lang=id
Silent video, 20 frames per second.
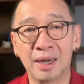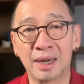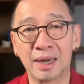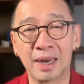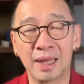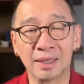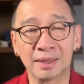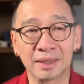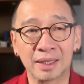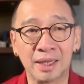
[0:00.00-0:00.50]

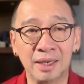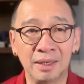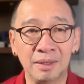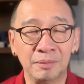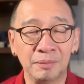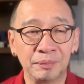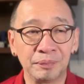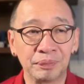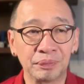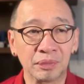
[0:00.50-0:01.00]

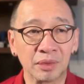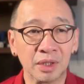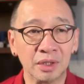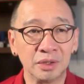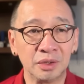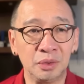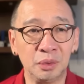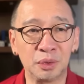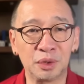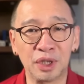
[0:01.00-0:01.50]
Nathan
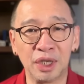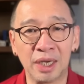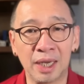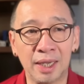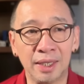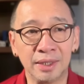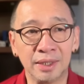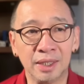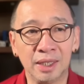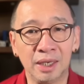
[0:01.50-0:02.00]

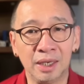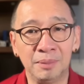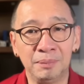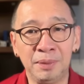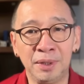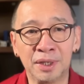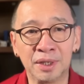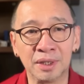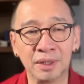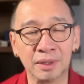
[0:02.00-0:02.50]
syutingannya
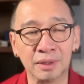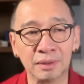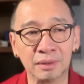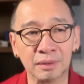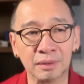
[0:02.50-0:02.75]
lebih